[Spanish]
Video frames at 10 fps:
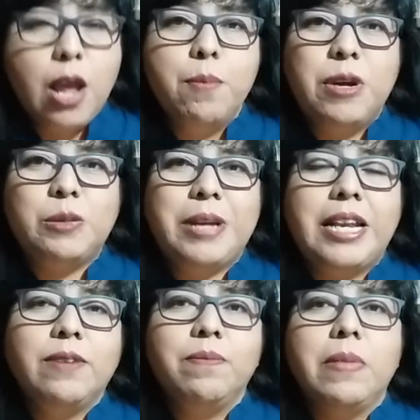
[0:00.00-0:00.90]
Pues
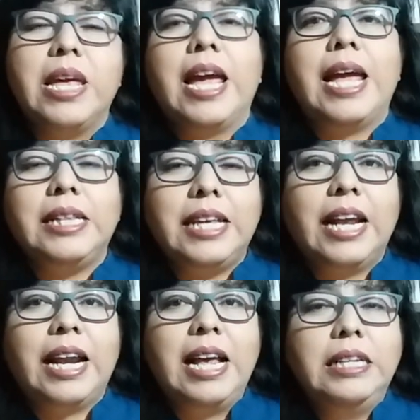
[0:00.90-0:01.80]
bien, en
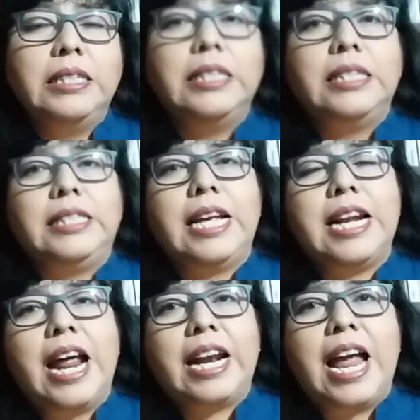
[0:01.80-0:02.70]
tierra se
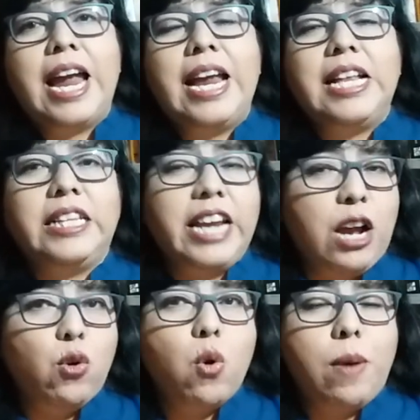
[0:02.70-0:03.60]
narra el
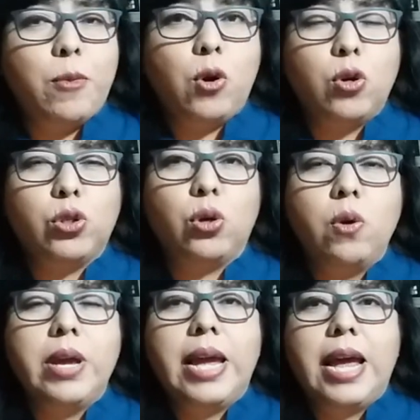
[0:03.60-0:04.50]
triángulo
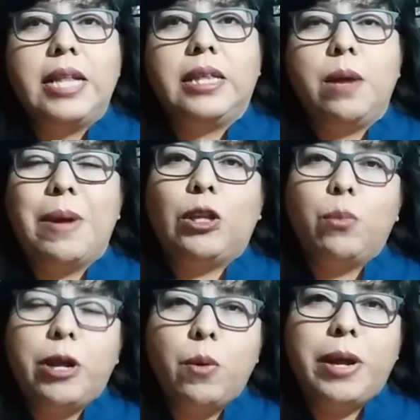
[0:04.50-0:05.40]
amoroso entre
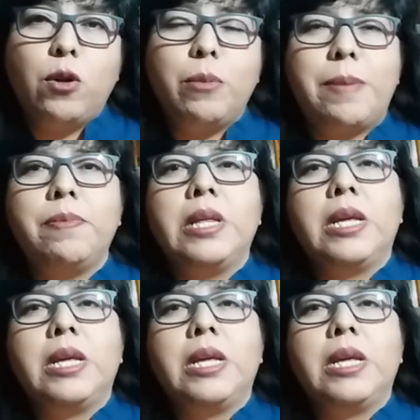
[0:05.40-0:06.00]
Baldomero Berumen,